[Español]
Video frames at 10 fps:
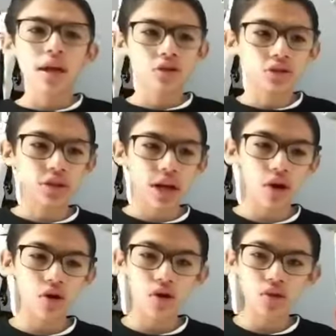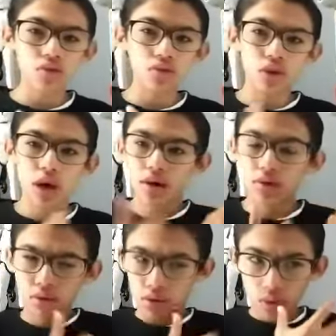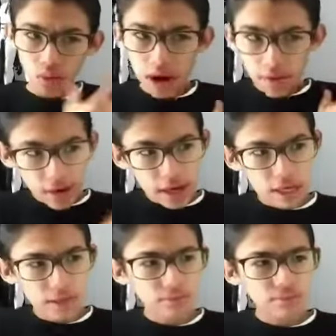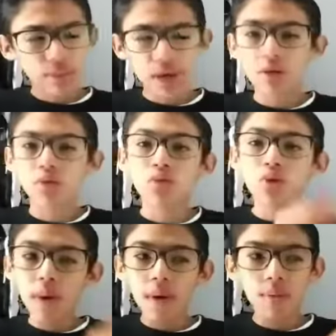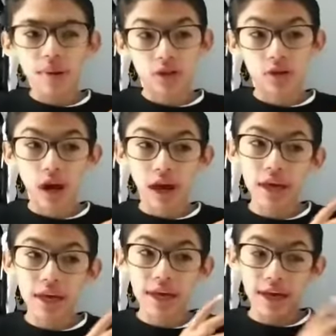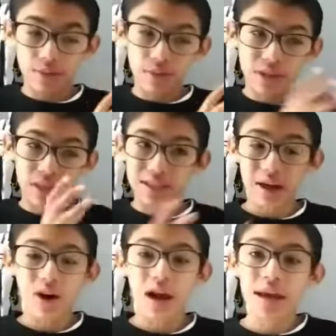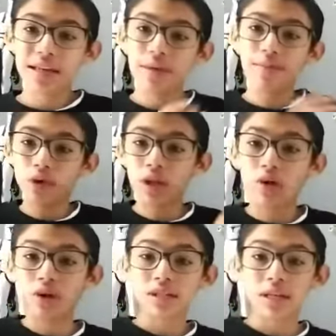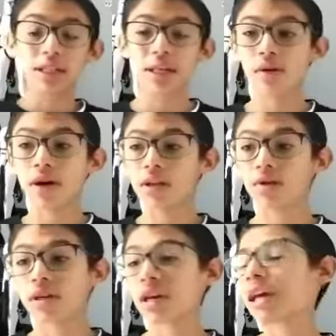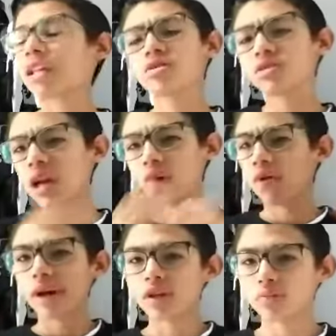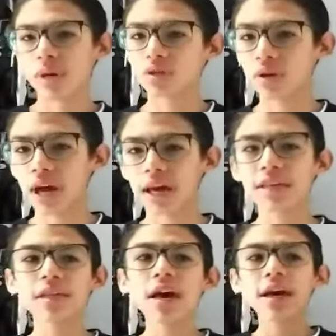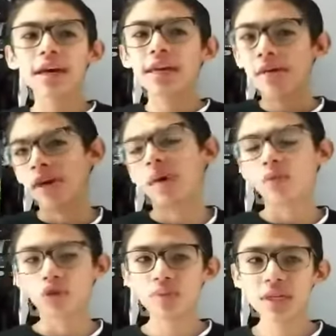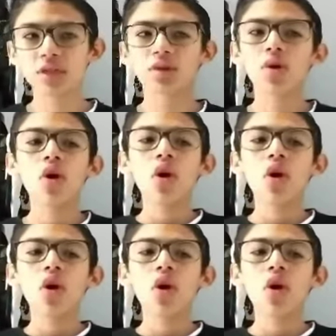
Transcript: nos trajo una nueva un nuevo personaje que pues hasta ahora es el protagonista de esta nueva trilogía y nos trajo varios personajes que ya habíamos visto.